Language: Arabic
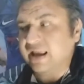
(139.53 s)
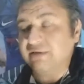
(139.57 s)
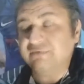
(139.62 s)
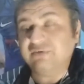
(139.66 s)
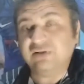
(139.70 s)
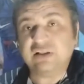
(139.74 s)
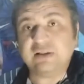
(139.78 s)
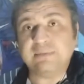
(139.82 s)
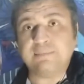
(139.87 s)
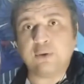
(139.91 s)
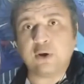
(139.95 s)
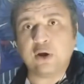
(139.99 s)

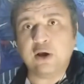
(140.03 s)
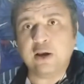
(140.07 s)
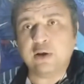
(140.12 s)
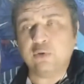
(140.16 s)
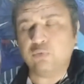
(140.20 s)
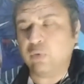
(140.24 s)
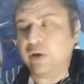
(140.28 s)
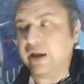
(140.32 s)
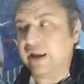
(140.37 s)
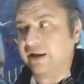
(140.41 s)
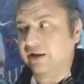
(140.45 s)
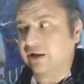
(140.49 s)
كيفن دي
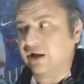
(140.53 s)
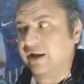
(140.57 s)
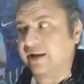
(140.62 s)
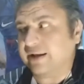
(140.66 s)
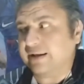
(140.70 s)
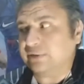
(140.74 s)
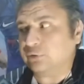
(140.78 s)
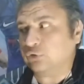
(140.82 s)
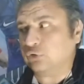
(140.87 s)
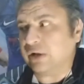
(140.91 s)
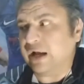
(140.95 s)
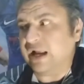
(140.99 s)
بروين
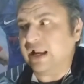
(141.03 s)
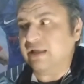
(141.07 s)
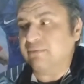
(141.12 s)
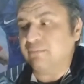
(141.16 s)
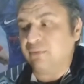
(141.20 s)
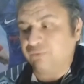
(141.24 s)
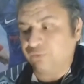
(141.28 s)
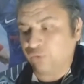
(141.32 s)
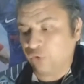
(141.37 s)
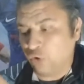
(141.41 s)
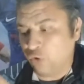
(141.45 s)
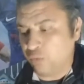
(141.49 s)
وكايجان دوجان
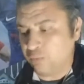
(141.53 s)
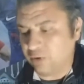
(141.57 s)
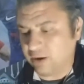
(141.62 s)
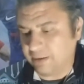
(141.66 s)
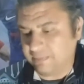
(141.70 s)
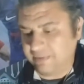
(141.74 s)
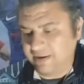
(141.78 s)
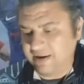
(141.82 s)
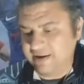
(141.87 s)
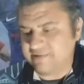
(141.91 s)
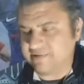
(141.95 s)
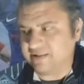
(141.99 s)
يبقوا في
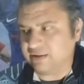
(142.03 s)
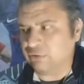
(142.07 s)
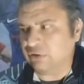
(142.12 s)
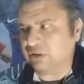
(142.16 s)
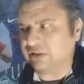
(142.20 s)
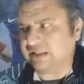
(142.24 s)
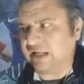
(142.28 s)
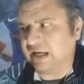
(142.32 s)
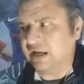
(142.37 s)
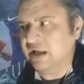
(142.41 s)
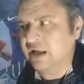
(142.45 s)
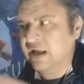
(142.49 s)
العمق بحيث لو
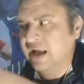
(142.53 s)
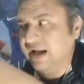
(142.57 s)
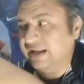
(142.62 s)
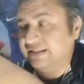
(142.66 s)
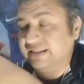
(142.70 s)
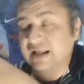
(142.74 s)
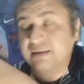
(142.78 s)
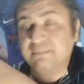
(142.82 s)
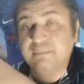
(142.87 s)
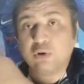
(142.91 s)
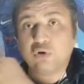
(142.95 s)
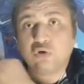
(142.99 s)
انت
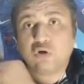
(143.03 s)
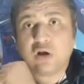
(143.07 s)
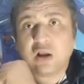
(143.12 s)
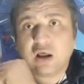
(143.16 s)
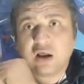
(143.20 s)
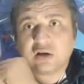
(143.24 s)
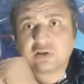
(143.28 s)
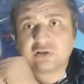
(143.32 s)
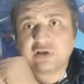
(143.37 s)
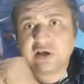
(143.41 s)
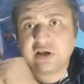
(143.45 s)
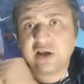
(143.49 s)
هترمي كوره
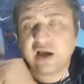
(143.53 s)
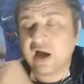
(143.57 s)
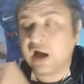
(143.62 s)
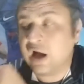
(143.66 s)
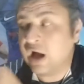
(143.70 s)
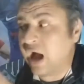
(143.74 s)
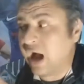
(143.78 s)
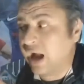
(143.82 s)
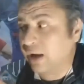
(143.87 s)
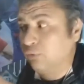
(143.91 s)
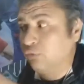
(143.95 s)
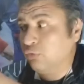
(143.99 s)
عرضيه
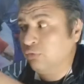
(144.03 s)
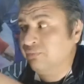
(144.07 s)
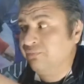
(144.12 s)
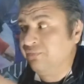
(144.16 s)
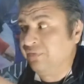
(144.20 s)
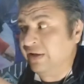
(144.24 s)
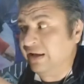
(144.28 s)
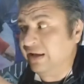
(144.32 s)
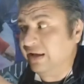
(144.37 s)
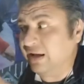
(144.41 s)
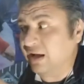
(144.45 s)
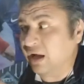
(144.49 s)
هيكون
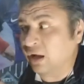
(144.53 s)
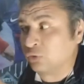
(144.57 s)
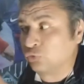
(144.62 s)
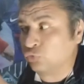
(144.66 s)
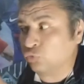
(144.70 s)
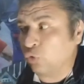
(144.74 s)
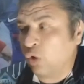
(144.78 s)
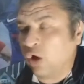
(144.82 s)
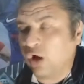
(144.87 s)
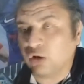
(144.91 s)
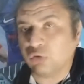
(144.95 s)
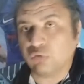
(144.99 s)
في
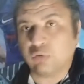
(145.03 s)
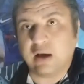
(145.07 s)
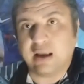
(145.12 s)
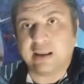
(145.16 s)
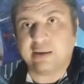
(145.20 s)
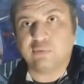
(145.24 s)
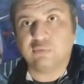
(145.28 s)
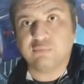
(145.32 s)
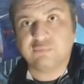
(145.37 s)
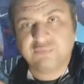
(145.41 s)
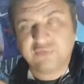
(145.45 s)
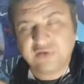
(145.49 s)
اطوال
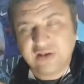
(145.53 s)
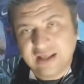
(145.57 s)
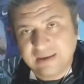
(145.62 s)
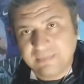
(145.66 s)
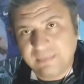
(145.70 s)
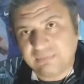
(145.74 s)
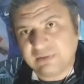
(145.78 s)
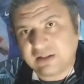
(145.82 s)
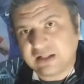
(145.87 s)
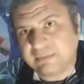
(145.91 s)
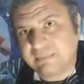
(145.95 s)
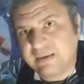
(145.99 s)
وهيكون في
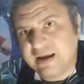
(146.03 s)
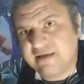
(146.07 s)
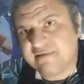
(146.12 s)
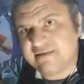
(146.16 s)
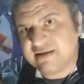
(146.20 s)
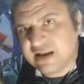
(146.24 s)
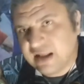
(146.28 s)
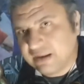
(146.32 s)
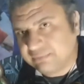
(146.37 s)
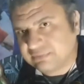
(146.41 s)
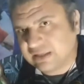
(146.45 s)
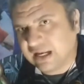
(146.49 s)
لعيبه
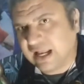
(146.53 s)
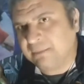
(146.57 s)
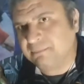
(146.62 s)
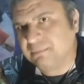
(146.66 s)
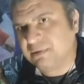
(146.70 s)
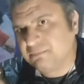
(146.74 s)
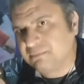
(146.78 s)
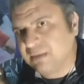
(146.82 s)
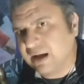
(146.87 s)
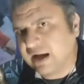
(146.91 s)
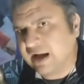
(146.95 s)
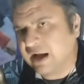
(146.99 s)
بتتميز ان هي
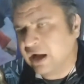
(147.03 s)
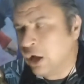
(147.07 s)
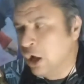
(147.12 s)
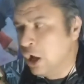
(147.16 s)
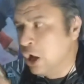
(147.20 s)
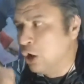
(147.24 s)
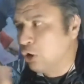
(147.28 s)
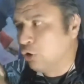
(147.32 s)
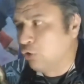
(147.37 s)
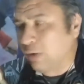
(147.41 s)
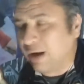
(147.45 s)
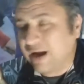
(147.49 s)
بتلعب بدماغها
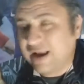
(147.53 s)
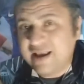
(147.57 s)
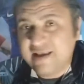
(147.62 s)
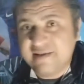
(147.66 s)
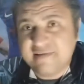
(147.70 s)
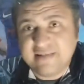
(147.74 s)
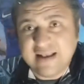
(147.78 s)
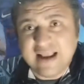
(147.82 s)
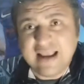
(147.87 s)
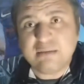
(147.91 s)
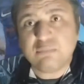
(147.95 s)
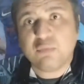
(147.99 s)

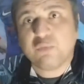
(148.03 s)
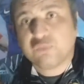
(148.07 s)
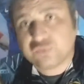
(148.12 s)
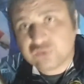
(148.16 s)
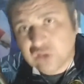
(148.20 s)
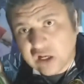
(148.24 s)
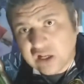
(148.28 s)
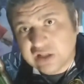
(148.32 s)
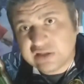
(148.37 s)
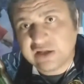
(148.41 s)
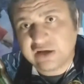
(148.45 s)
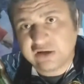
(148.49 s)
كويس زي
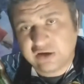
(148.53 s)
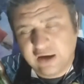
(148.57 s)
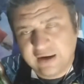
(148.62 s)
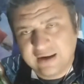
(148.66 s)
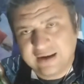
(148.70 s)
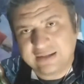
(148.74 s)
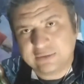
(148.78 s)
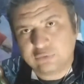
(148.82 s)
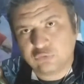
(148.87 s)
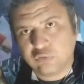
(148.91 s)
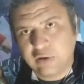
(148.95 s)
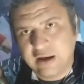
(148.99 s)
مفترض
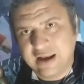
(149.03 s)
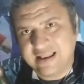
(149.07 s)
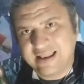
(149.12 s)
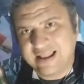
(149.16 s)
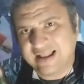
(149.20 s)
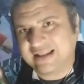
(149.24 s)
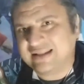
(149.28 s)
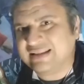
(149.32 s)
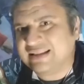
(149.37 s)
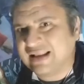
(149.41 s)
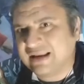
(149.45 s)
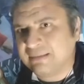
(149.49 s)
كايجان دوجان
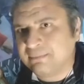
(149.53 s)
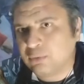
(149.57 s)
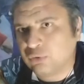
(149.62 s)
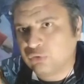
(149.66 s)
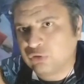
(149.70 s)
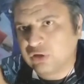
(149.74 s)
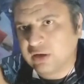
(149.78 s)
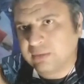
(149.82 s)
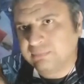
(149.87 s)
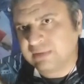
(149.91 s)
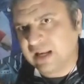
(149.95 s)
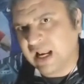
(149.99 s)
يعني احنا لما
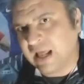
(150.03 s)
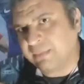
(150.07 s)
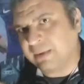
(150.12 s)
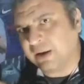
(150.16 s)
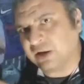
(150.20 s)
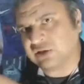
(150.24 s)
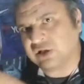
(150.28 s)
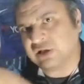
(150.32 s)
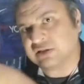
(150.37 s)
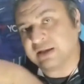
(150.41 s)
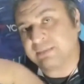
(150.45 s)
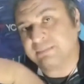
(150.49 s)
كنا بنلعب
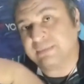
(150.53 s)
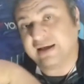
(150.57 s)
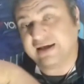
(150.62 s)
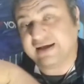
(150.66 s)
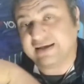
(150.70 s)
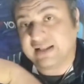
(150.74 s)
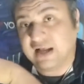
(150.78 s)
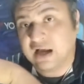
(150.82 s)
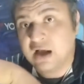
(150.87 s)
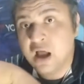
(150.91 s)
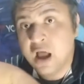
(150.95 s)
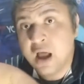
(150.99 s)
عرضيات قبل
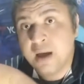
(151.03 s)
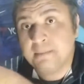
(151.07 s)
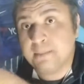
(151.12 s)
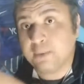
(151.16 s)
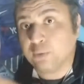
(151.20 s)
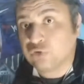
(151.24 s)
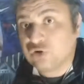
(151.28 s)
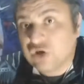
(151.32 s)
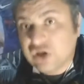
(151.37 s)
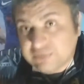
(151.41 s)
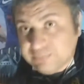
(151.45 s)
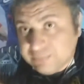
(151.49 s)
كده
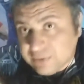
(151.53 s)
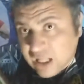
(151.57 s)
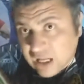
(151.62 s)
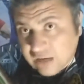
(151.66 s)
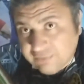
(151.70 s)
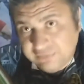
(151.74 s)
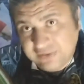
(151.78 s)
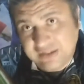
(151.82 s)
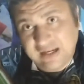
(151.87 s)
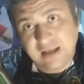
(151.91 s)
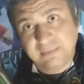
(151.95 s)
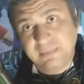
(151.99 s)
ما كناش
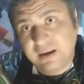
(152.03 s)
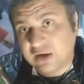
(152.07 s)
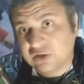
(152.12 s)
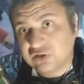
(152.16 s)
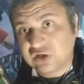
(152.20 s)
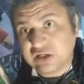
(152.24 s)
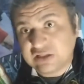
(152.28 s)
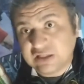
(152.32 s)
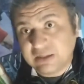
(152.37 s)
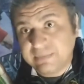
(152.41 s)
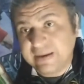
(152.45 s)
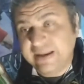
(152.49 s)
بنعرف نلعب
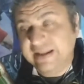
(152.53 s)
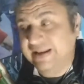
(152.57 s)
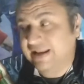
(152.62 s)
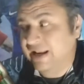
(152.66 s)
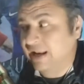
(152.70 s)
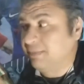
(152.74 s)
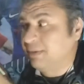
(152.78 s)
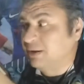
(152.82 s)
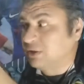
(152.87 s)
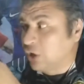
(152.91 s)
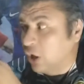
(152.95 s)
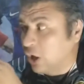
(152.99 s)
عرضيات لمين
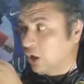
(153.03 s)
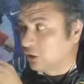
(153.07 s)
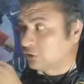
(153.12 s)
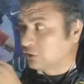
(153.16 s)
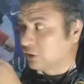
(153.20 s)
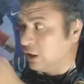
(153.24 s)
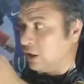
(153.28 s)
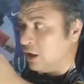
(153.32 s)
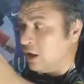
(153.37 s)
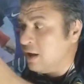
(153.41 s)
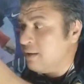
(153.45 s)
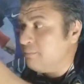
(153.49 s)
انما
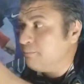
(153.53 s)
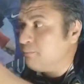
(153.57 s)
النهارده